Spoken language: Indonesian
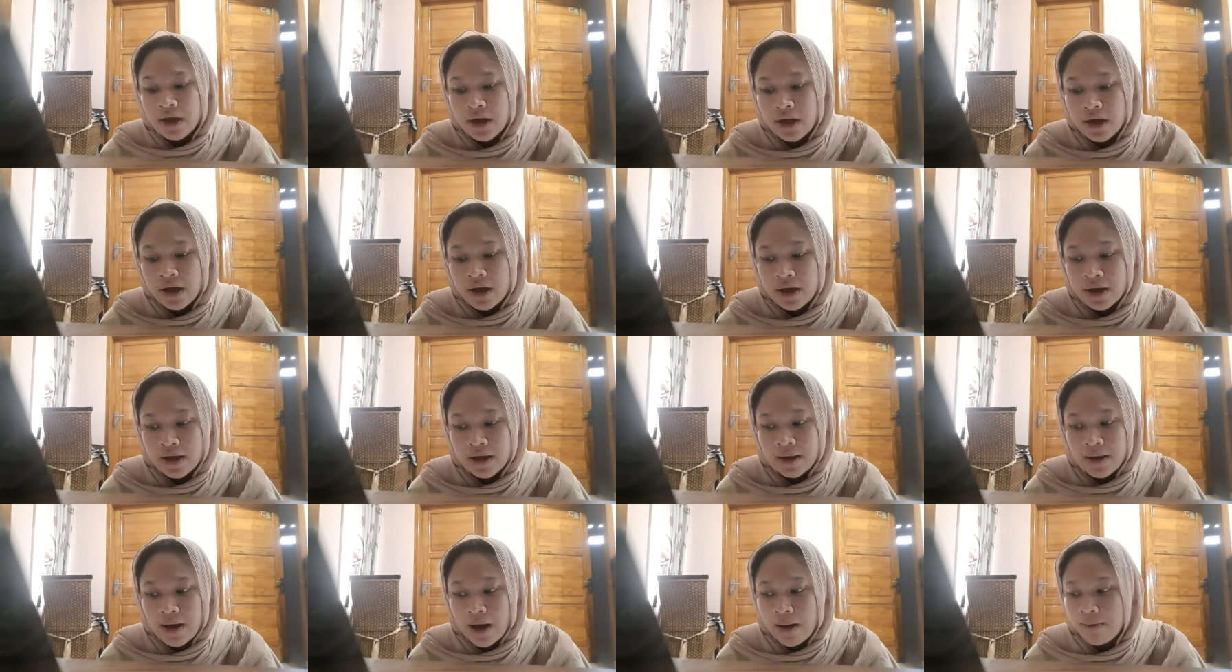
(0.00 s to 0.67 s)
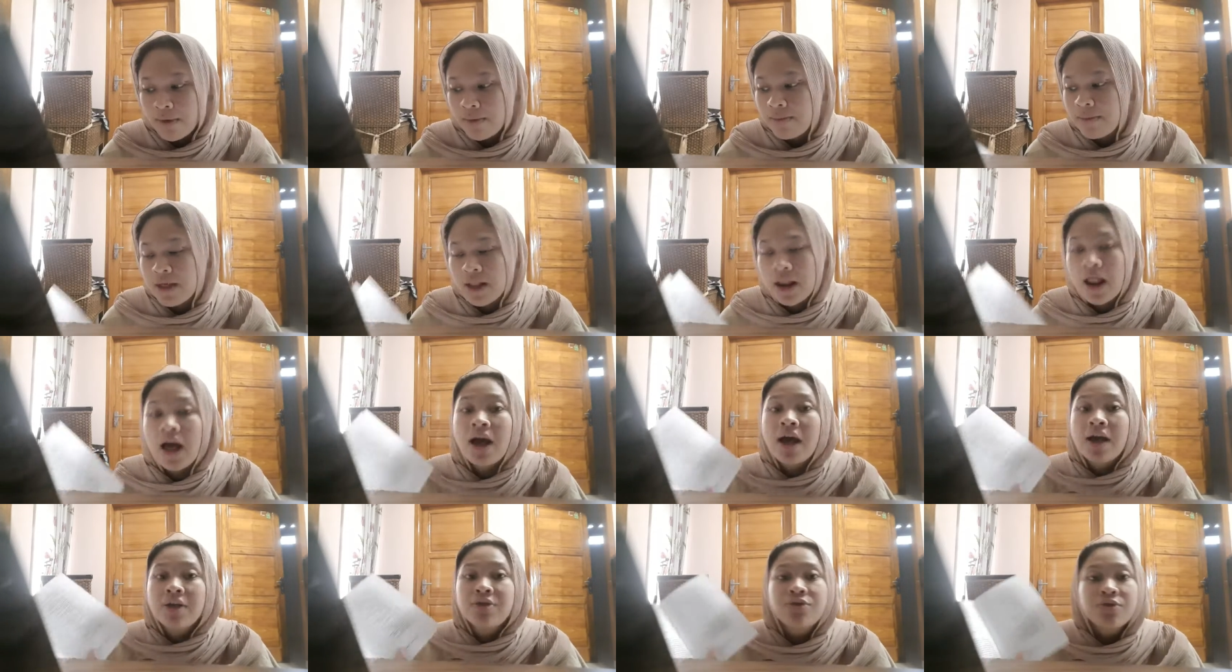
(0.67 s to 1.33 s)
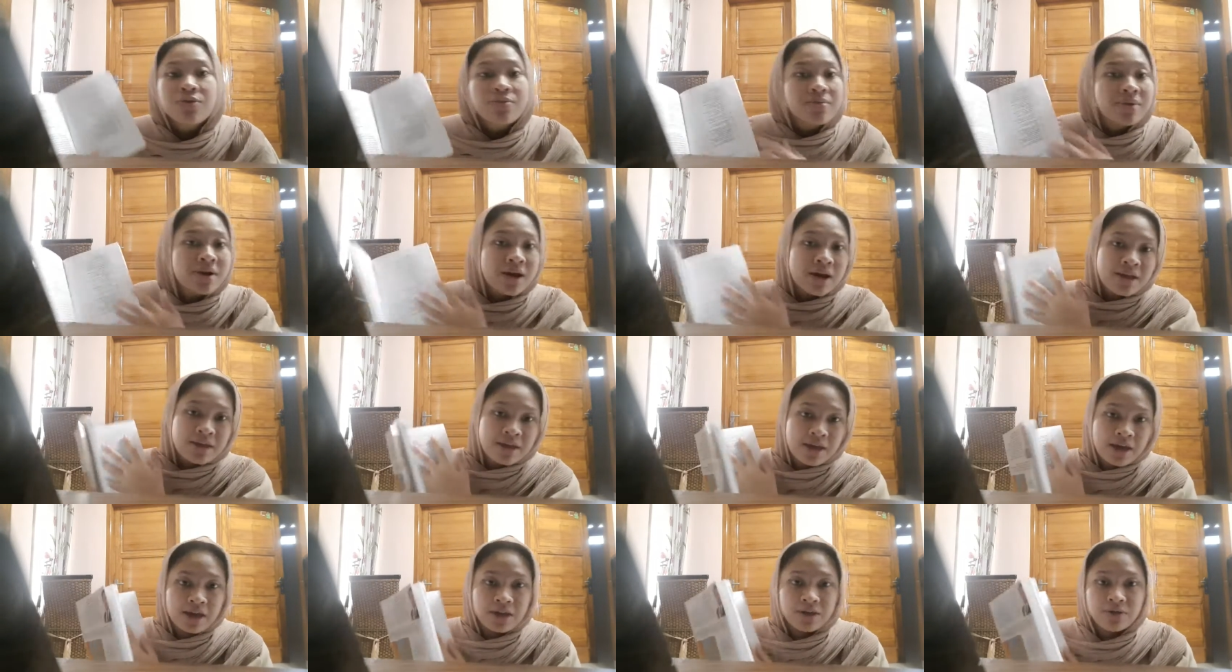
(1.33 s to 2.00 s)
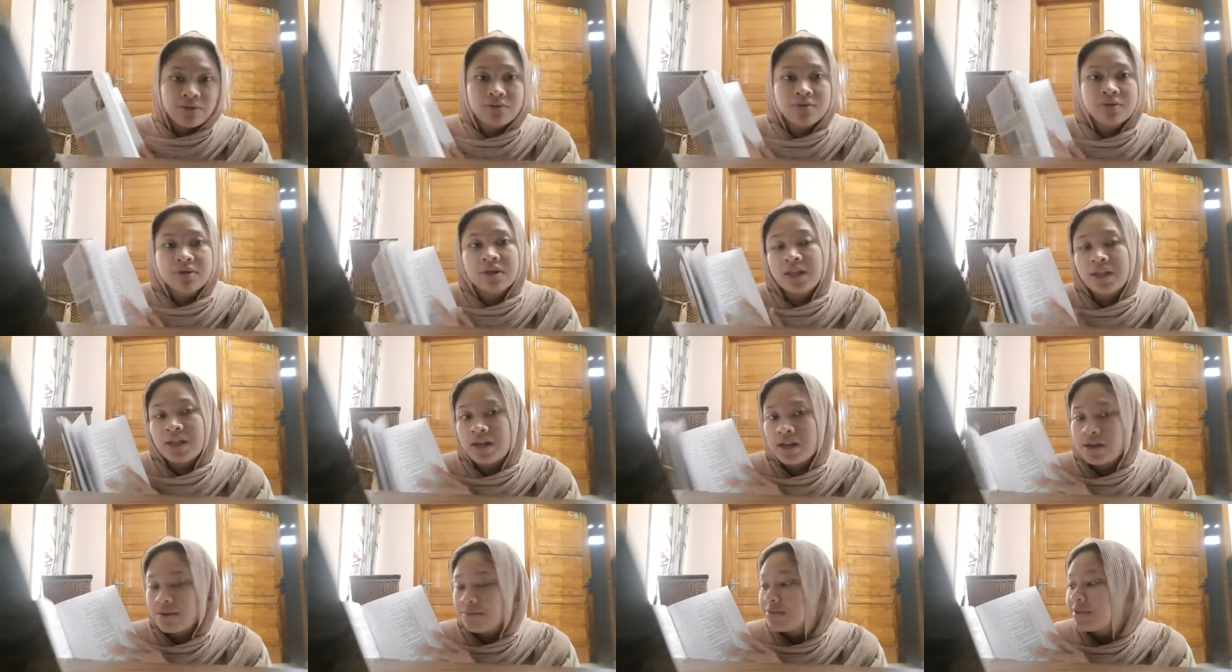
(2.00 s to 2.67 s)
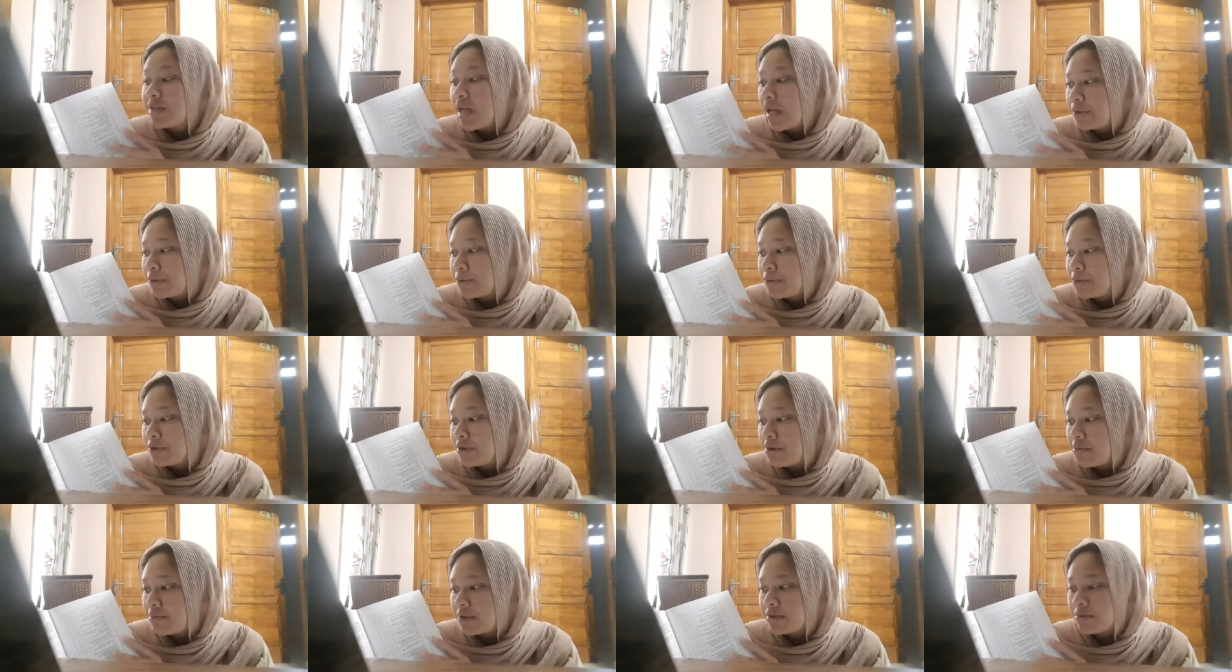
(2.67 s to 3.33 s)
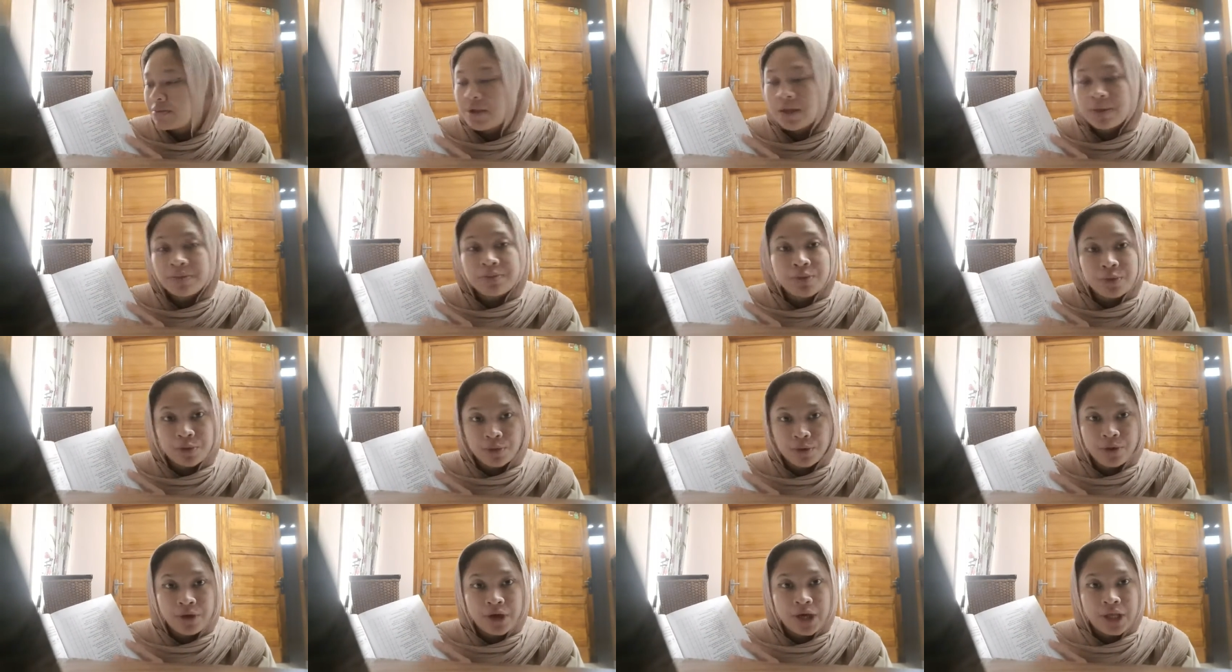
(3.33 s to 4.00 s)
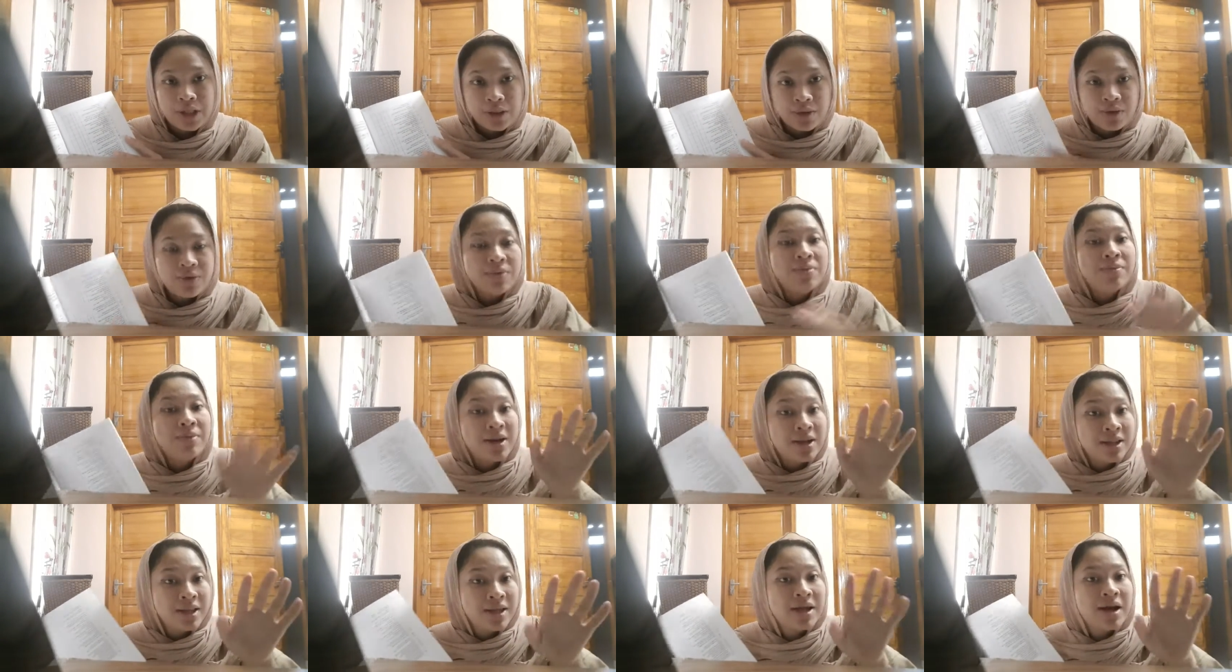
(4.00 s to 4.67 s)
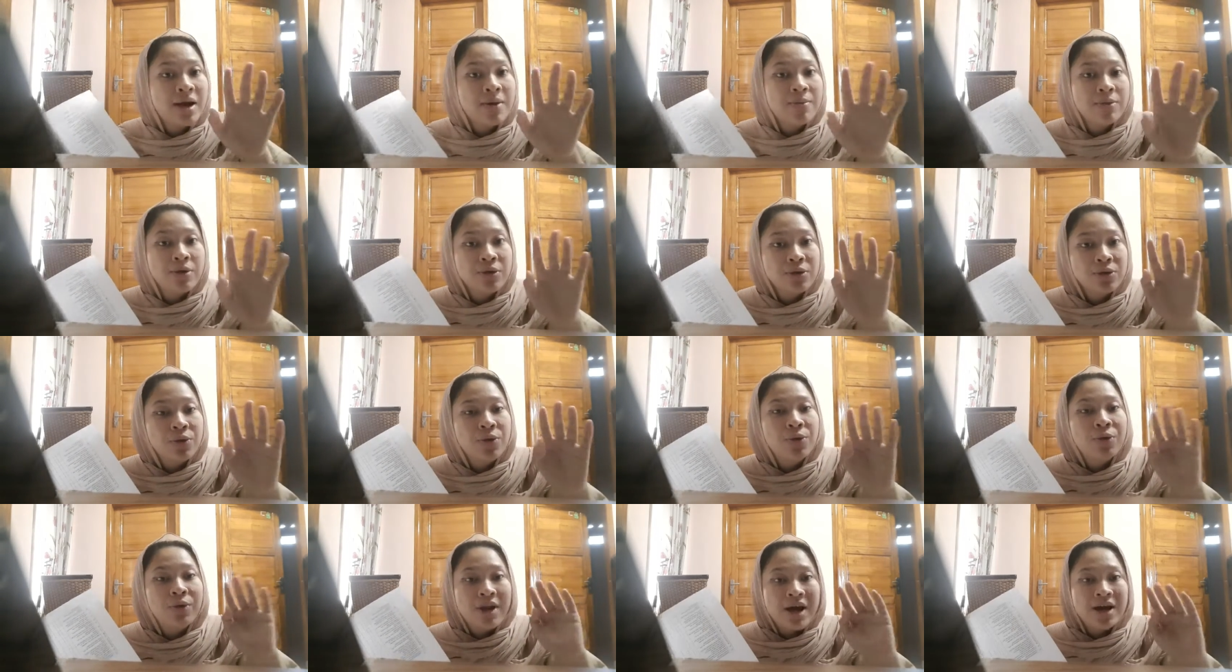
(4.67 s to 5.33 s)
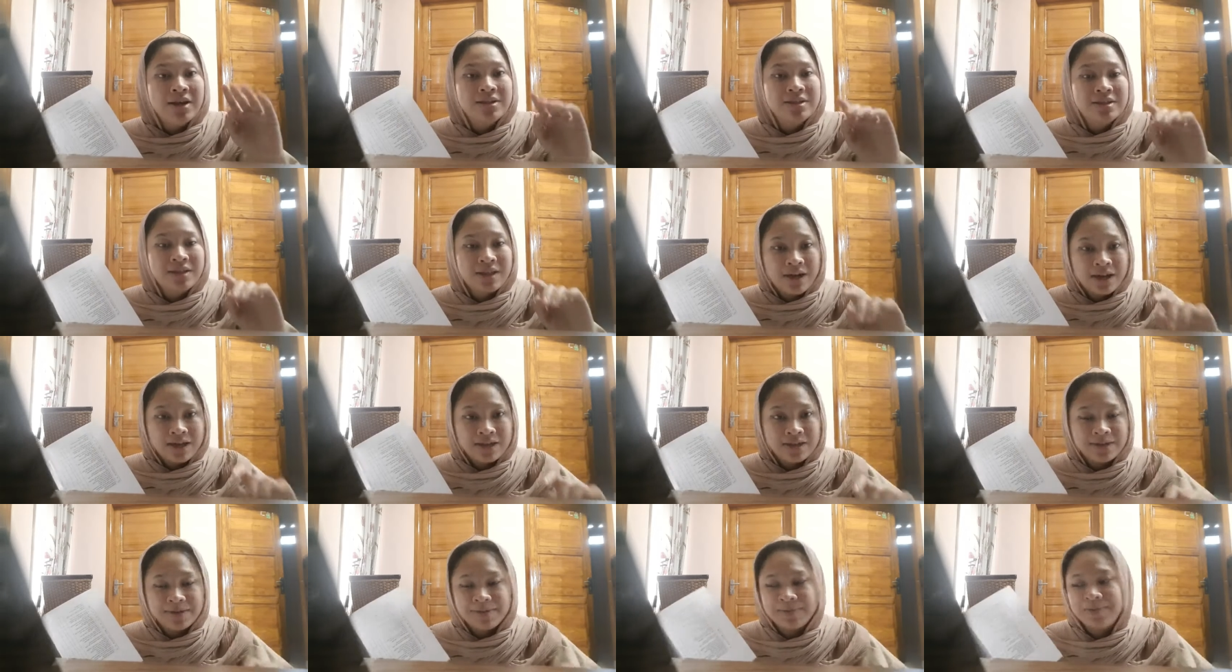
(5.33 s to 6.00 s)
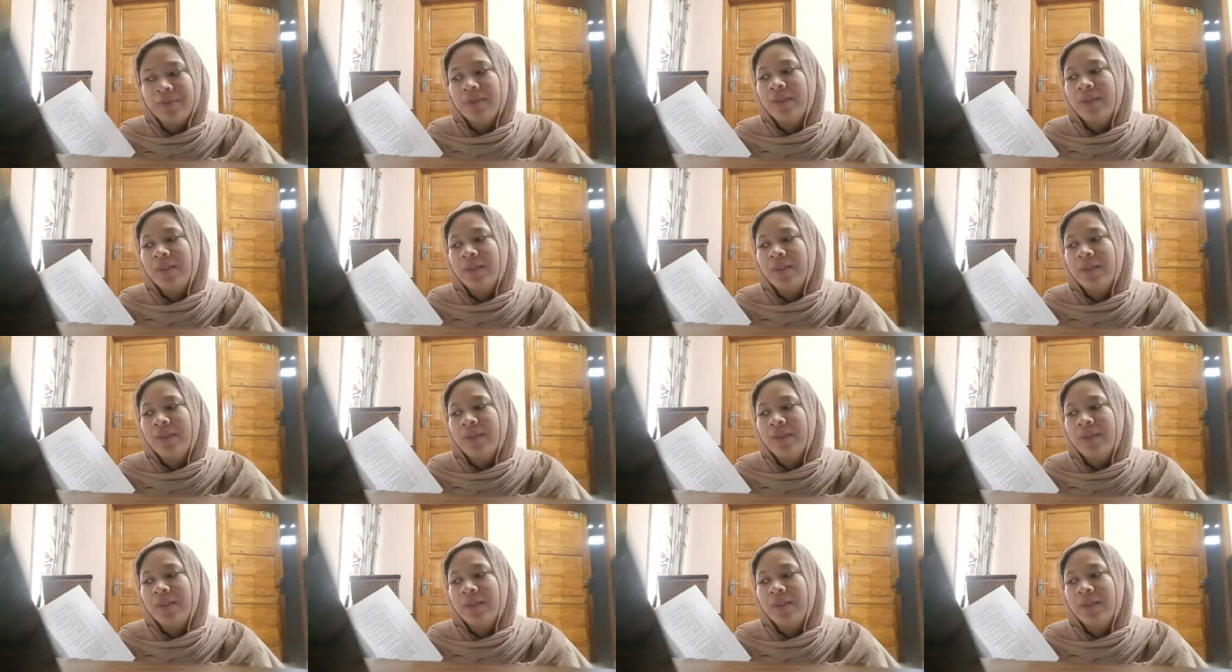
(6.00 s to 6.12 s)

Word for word: uh, apabila jumlahnya itu sekitar 61 sampai 90 itu berarti kamu itu udah stres